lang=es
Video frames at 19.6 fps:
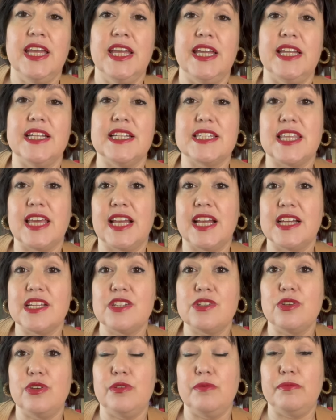En este
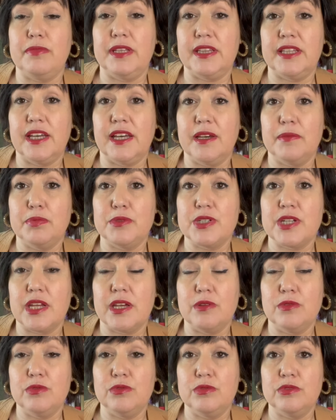caso invita pues
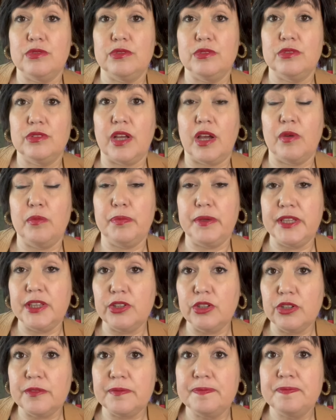a un, a un
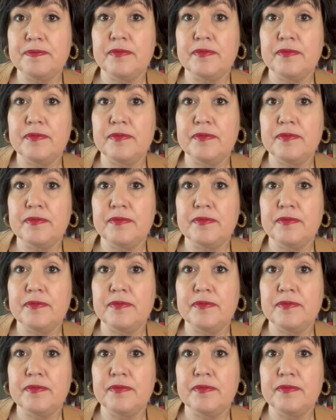pintor